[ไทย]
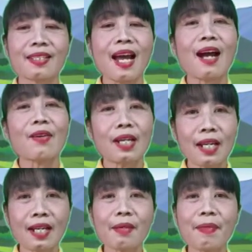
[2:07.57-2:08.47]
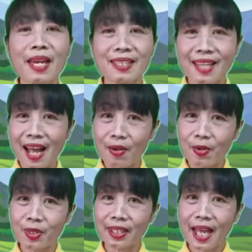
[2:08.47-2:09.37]
สาวเอ๋ยแม่สาว
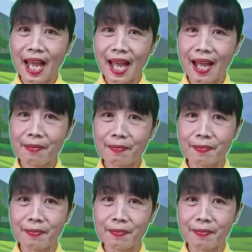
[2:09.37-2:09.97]
คนงาม